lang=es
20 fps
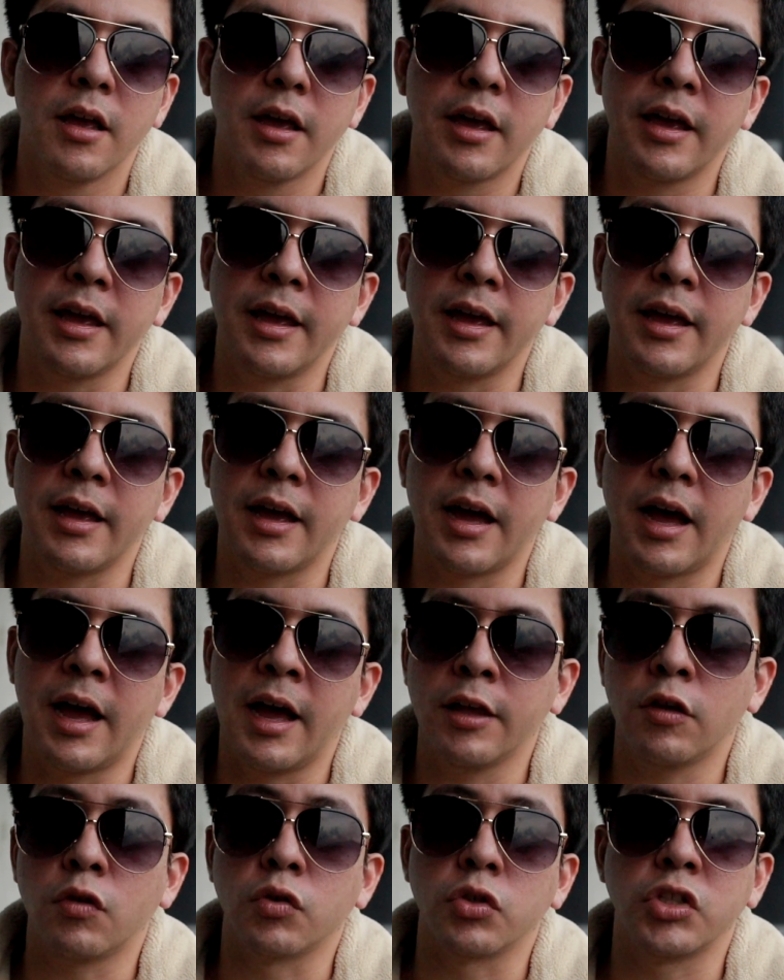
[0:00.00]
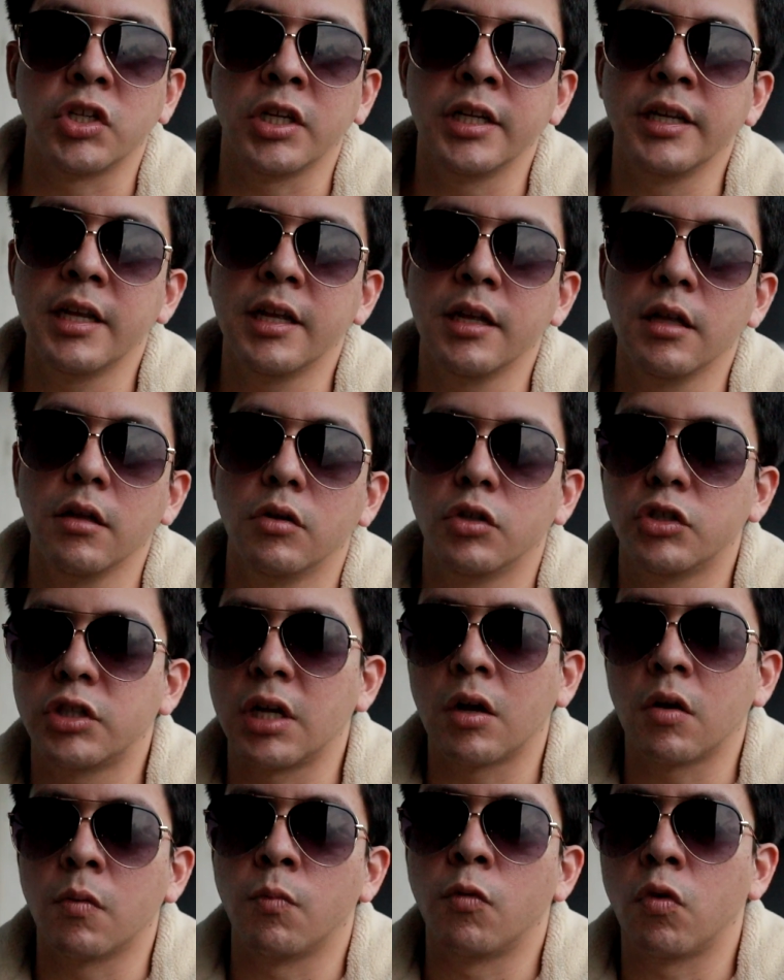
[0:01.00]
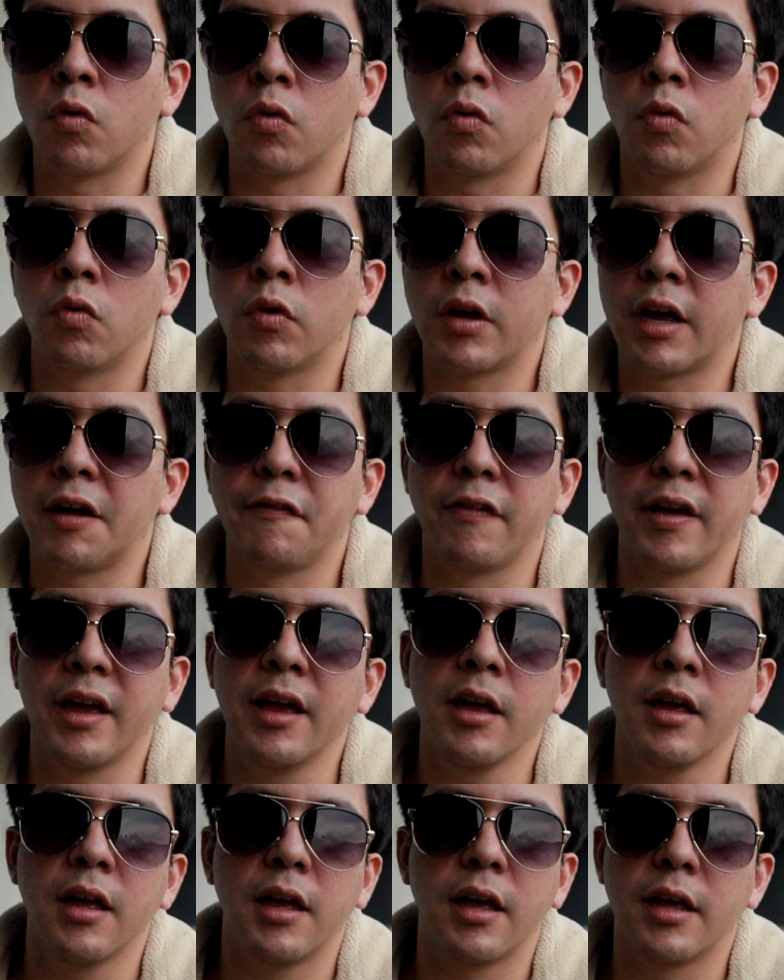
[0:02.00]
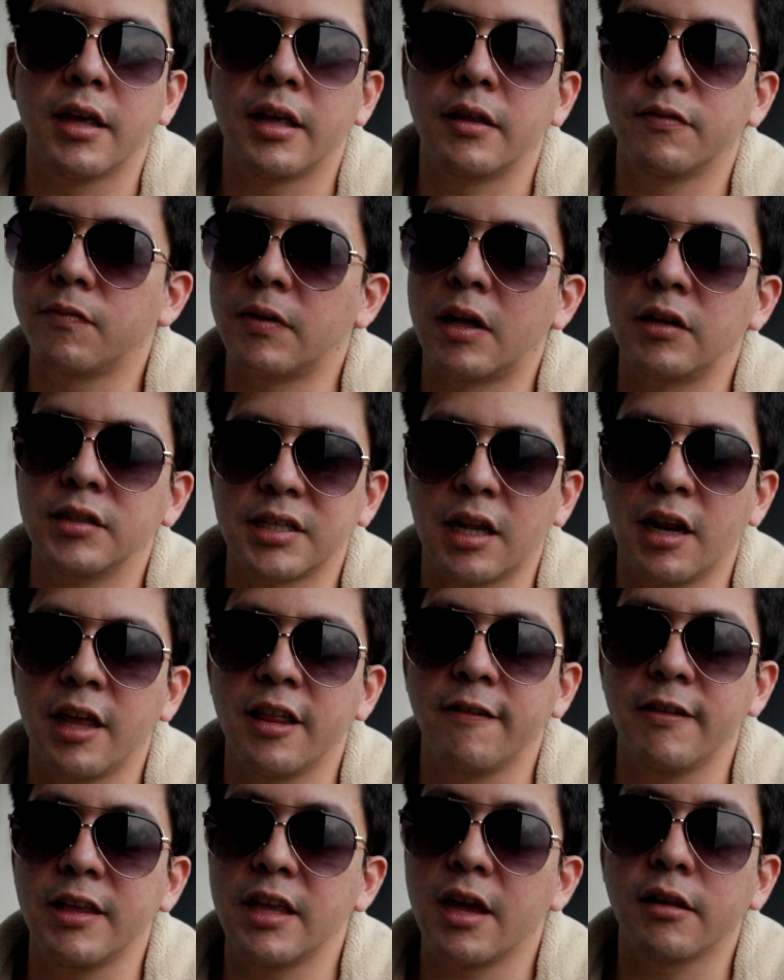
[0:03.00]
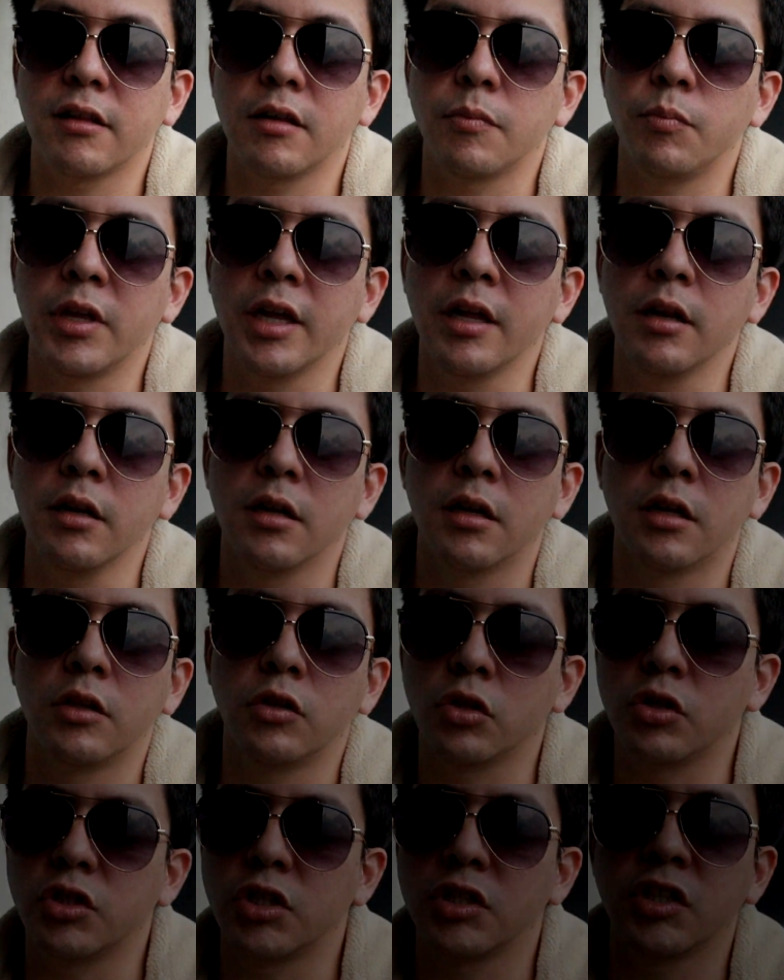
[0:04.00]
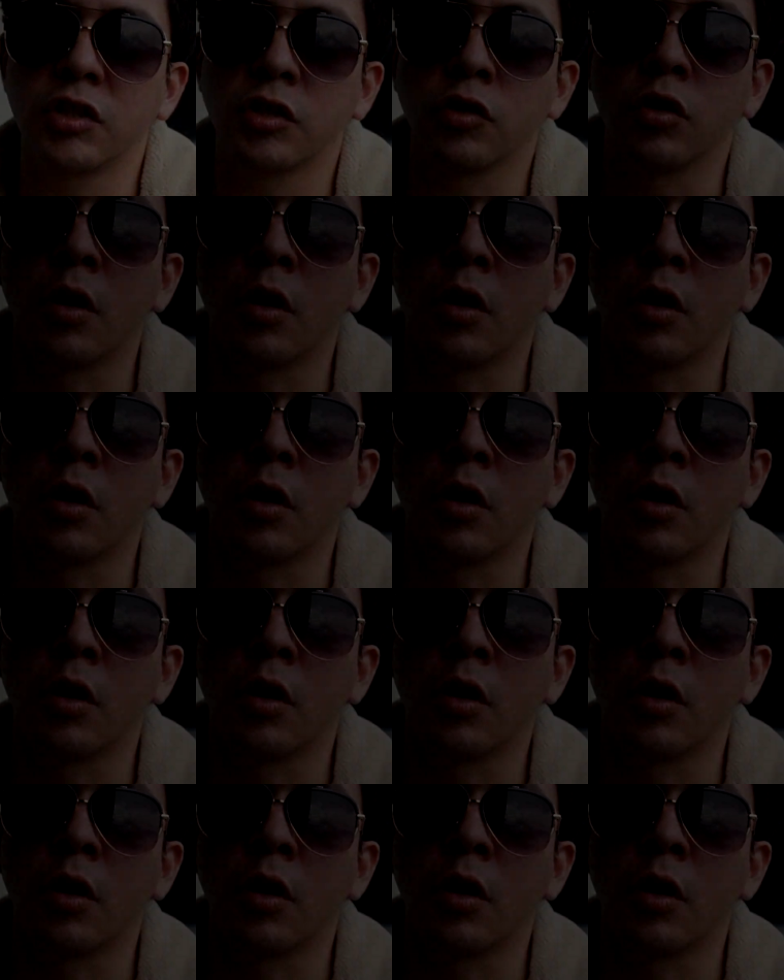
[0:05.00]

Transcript: eh, hay cocina, o sea, como un café, eh, sala de billar también, entonces es